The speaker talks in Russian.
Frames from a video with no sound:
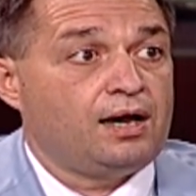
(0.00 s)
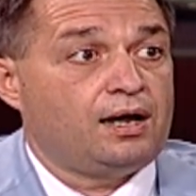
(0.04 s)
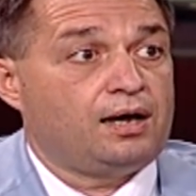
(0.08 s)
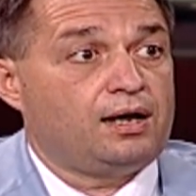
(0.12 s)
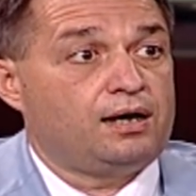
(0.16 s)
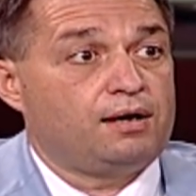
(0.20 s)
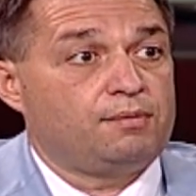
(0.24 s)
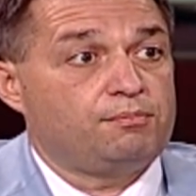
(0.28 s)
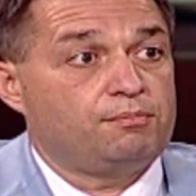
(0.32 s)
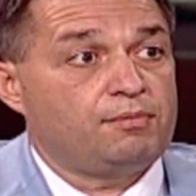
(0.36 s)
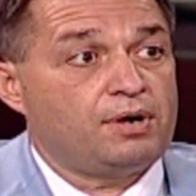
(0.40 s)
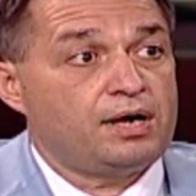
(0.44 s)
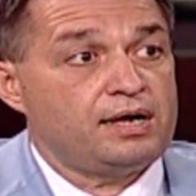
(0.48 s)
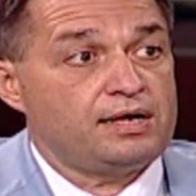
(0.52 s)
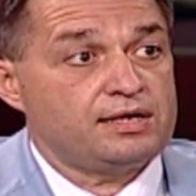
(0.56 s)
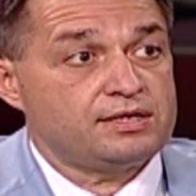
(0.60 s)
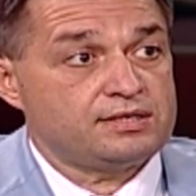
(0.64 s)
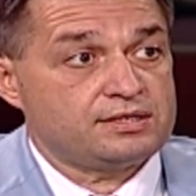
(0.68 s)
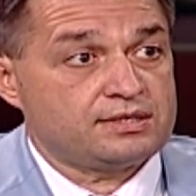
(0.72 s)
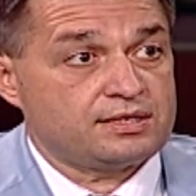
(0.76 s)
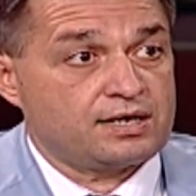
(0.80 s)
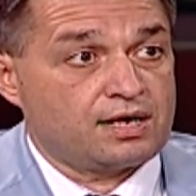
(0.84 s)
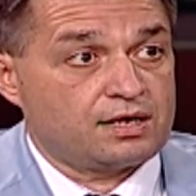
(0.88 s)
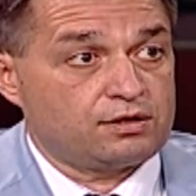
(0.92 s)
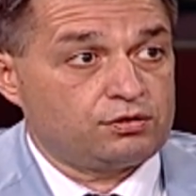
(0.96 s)
А Майя
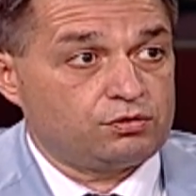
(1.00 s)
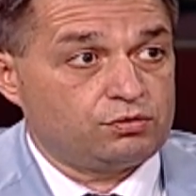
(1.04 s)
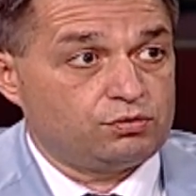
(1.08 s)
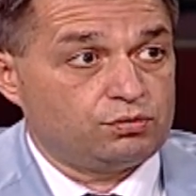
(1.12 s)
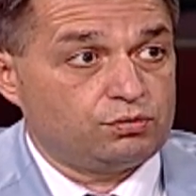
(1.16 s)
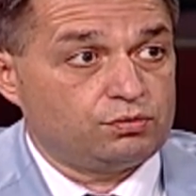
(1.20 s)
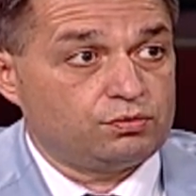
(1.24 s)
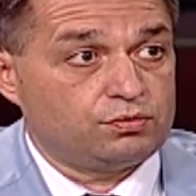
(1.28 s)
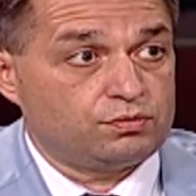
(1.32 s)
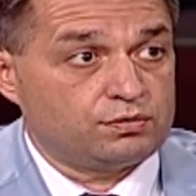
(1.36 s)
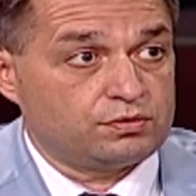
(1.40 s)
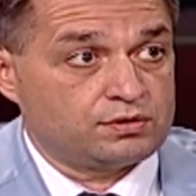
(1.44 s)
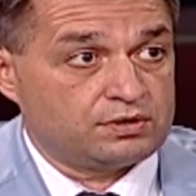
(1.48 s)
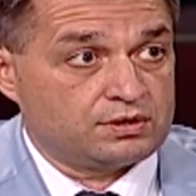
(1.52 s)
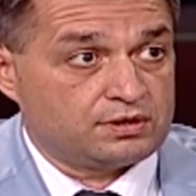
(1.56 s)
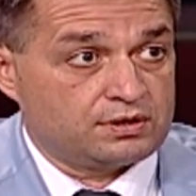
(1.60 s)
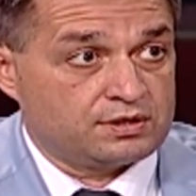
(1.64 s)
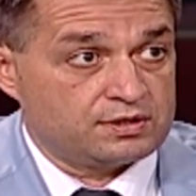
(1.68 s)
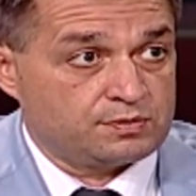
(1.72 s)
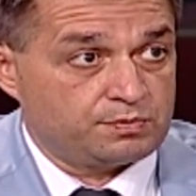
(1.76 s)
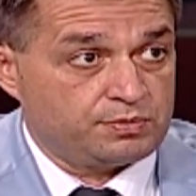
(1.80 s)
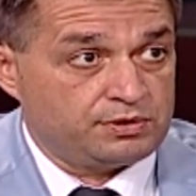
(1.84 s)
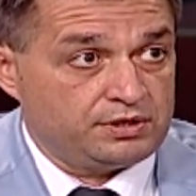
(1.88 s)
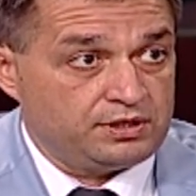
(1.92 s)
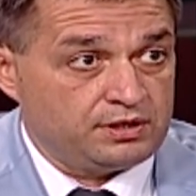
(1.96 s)
Санду с
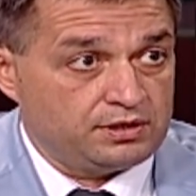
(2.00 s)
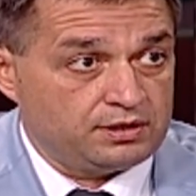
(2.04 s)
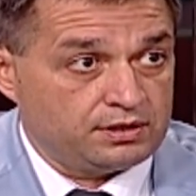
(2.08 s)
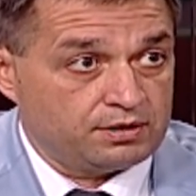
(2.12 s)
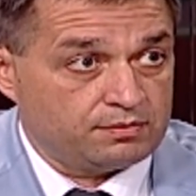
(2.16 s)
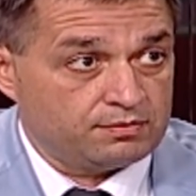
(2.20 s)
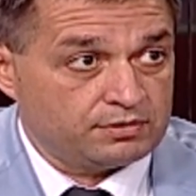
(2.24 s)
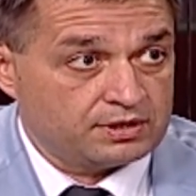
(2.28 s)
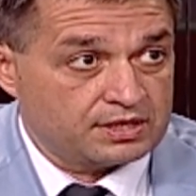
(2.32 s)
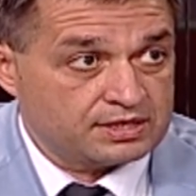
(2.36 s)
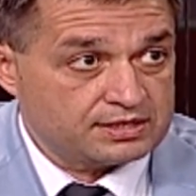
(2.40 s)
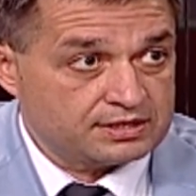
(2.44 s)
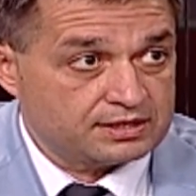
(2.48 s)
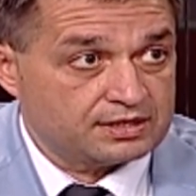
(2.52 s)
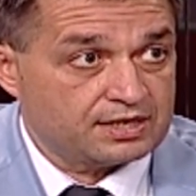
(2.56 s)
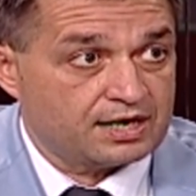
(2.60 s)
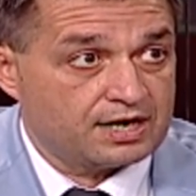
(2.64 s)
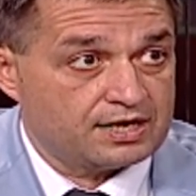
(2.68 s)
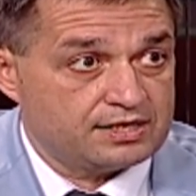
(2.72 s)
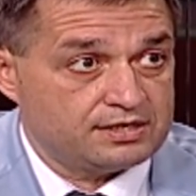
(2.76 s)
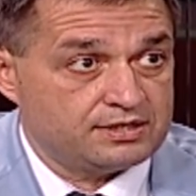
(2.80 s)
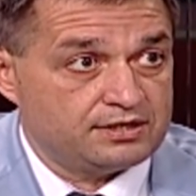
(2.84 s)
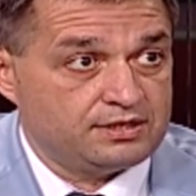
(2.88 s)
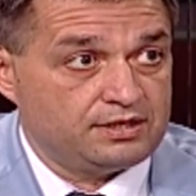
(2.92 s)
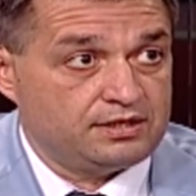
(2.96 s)
господином
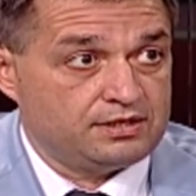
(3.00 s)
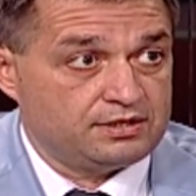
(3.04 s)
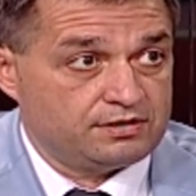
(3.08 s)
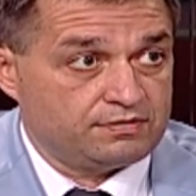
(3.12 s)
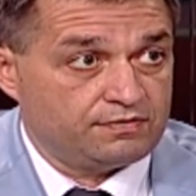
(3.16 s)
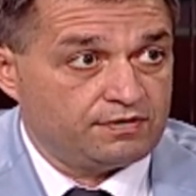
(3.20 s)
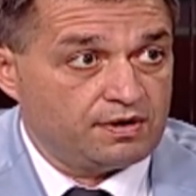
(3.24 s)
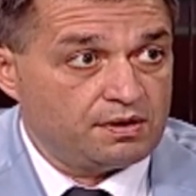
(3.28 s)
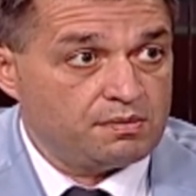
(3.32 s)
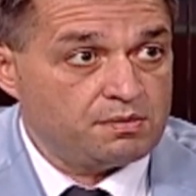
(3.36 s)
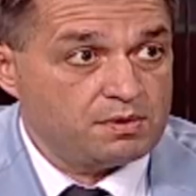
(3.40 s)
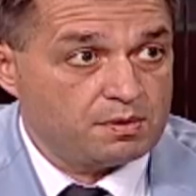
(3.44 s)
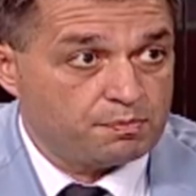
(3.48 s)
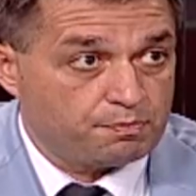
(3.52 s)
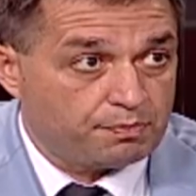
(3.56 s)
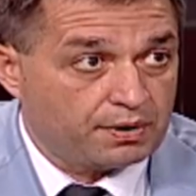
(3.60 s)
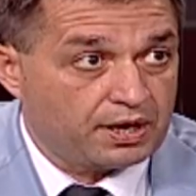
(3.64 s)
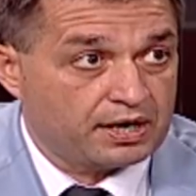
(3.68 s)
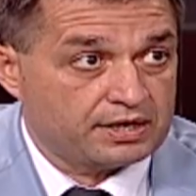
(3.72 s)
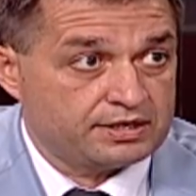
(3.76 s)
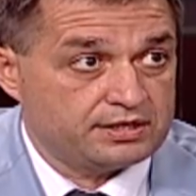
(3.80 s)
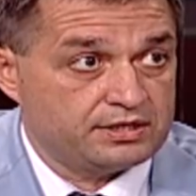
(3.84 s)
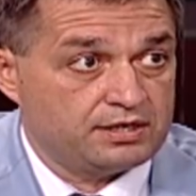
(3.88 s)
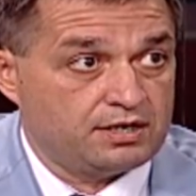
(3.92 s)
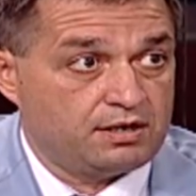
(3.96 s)
Настаси и своими
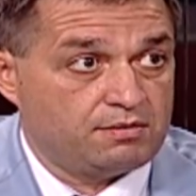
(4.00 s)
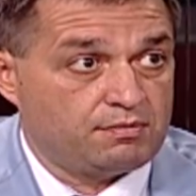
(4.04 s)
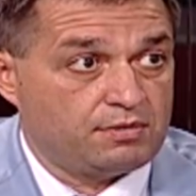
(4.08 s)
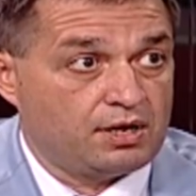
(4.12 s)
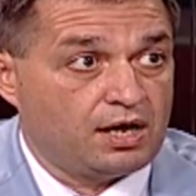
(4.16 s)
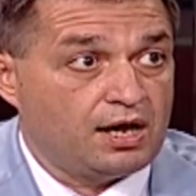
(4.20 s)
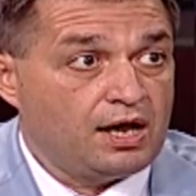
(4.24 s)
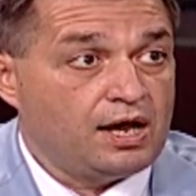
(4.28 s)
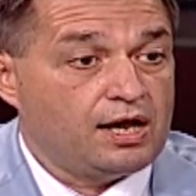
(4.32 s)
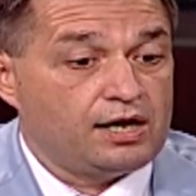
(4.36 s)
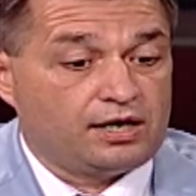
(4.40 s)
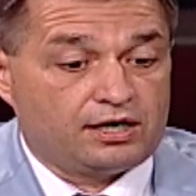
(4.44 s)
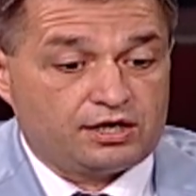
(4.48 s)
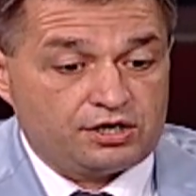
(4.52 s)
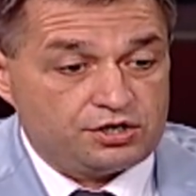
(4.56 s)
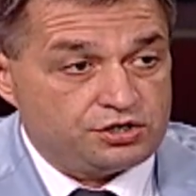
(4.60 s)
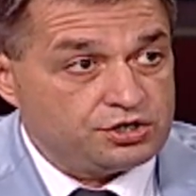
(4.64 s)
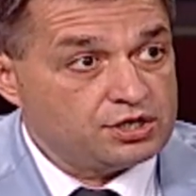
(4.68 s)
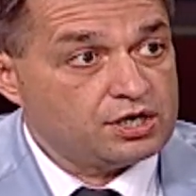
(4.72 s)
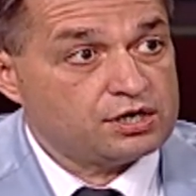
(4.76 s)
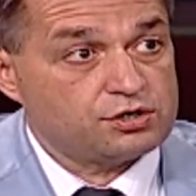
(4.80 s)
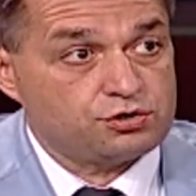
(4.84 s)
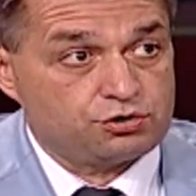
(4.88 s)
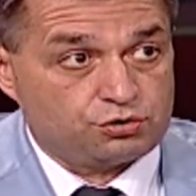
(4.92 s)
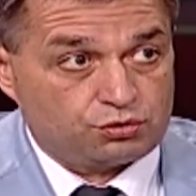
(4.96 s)
партиями
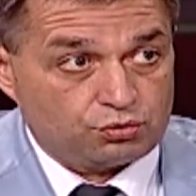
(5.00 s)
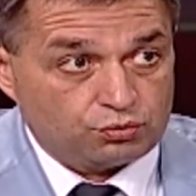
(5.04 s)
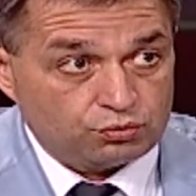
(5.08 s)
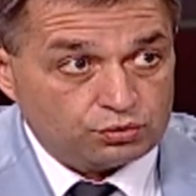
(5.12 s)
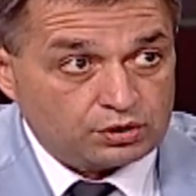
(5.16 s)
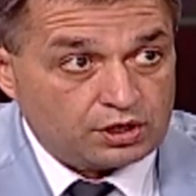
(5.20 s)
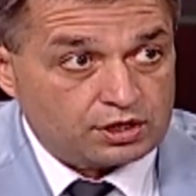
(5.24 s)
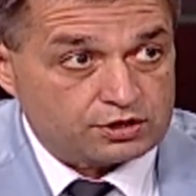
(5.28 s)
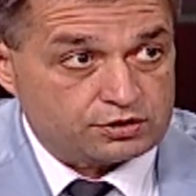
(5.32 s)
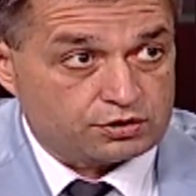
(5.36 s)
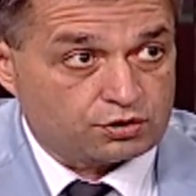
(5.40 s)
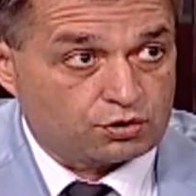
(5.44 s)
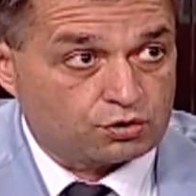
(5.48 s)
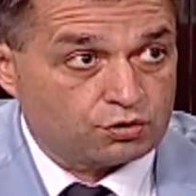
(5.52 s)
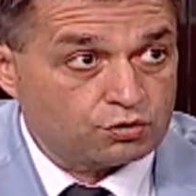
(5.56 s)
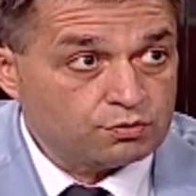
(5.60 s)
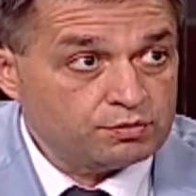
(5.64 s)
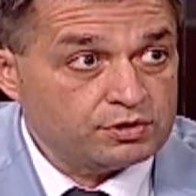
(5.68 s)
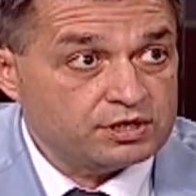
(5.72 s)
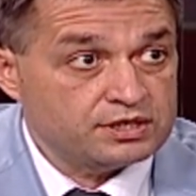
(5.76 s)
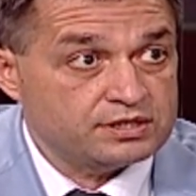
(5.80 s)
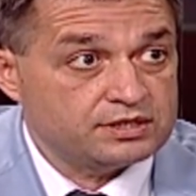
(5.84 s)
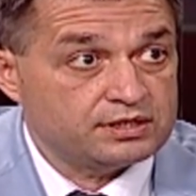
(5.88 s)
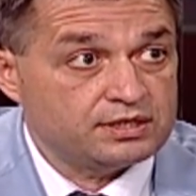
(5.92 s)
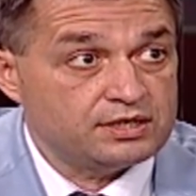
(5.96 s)
кричат, что у нас
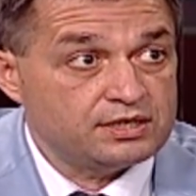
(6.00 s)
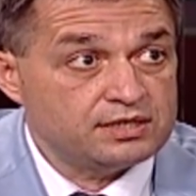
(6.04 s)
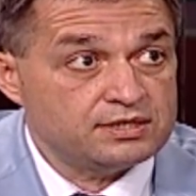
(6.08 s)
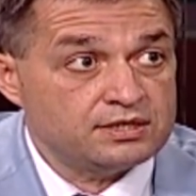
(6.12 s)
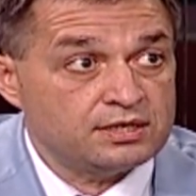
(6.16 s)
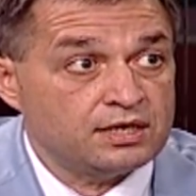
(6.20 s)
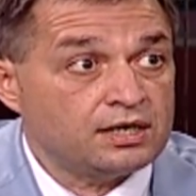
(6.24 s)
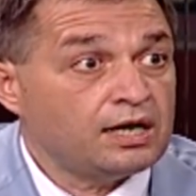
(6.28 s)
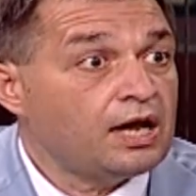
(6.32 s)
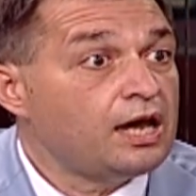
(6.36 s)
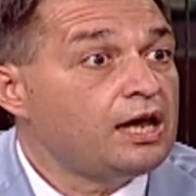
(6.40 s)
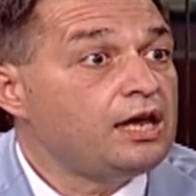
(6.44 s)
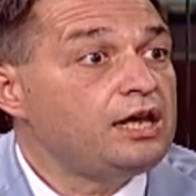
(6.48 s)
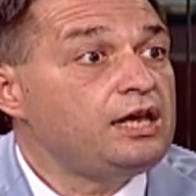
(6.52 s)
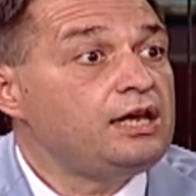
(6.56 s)
румынский язык.